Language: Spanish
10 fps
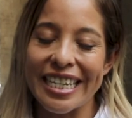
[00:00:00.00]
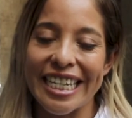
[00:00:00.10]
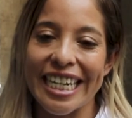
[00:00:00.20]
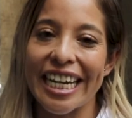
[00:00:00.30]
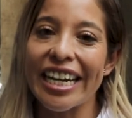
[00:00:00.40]
el
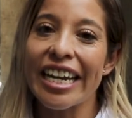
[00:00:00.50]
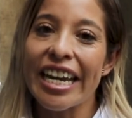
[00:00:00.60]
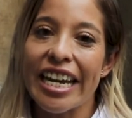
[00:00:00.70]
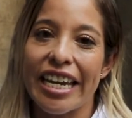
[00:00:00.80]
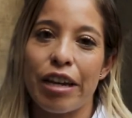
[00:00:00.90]
CENAR,
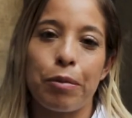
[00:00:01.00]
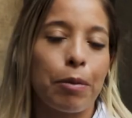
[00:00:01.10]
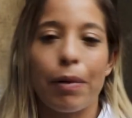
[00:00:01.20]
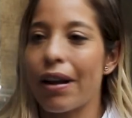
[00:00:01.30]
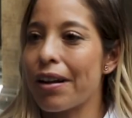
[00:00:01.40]
y
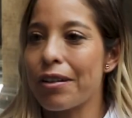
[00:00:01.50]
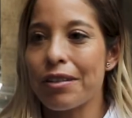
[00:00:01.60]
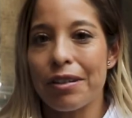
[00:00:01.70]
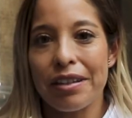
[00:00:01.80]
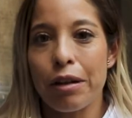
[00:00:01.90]

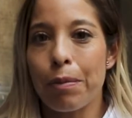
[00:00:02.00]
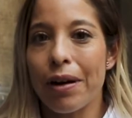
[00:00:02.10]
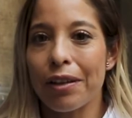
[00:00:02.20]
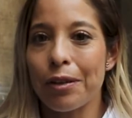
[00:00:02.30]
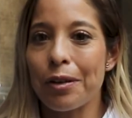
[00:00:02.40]
prepararnos ahorita
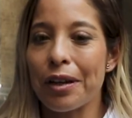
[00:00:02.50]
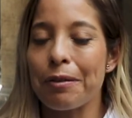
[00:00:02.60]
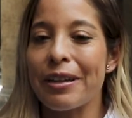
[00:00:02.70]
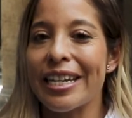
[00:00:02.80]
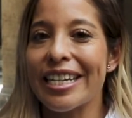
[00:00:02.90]
para todo lo que
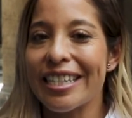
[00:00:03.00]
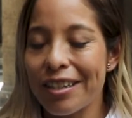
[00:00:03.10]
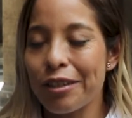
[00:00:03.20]
viene este